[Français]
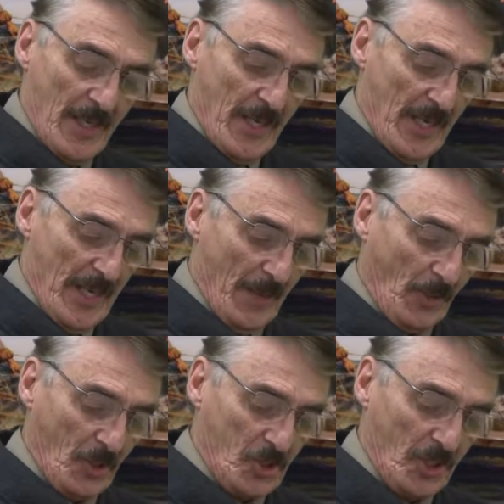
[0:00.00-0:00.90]
Il
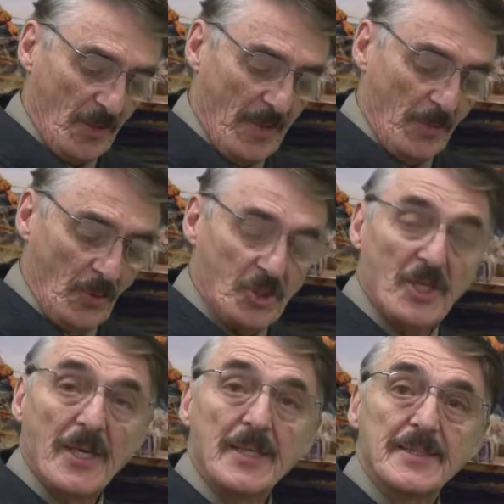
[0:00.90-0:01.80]
l'approcha de ma bouche
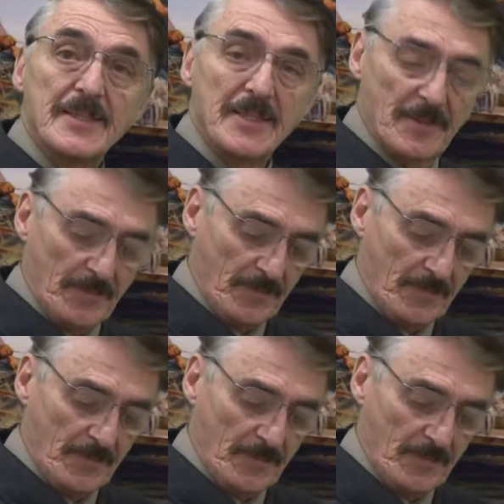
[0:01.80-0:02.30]
et dit,